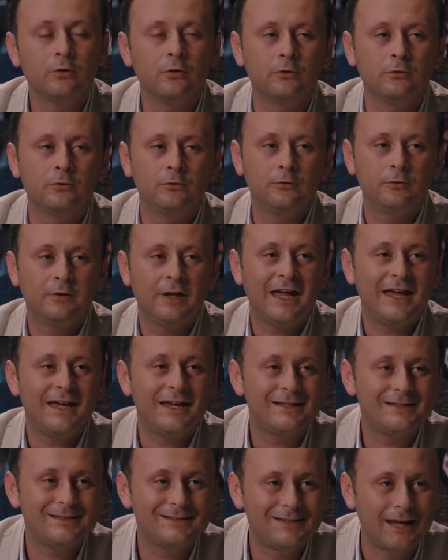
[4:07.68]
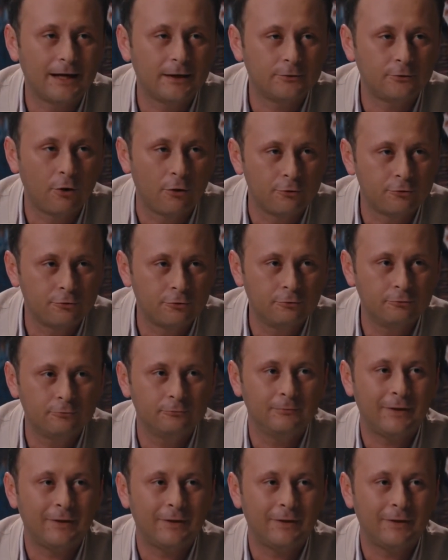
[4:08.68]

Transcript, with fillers: Yok. HES sektör.